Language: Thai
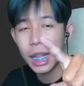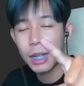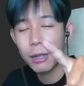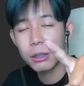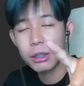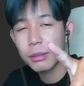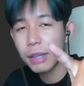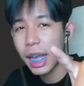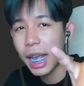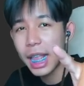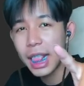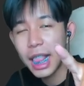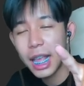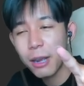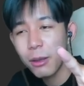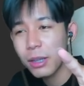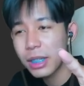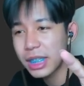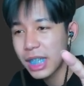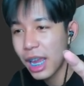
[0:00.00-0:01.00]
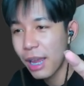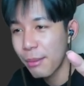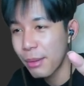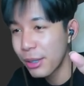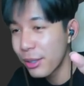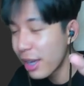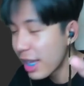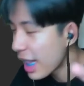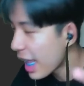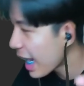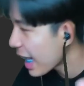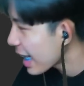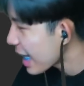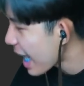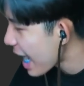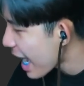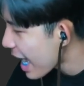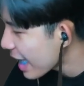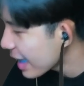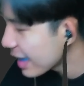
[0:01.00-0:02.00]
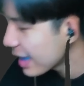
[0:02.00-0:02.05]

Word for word: กดซับสไครต์และกดแชร์พี่ด้วยละกัน